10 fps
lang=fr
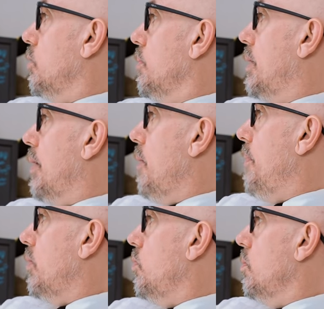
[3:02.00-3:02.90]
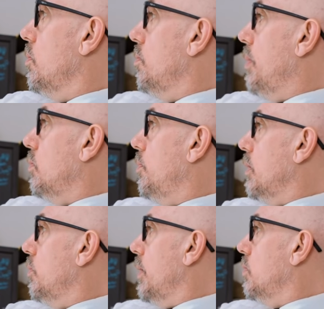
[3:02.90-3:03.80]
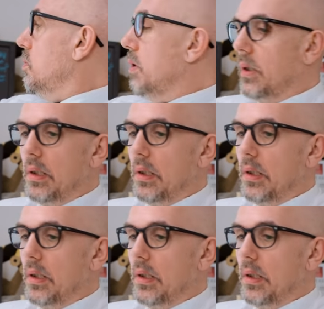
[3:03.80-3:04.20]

il y a du métal partout, partout, partout, partout. Euh,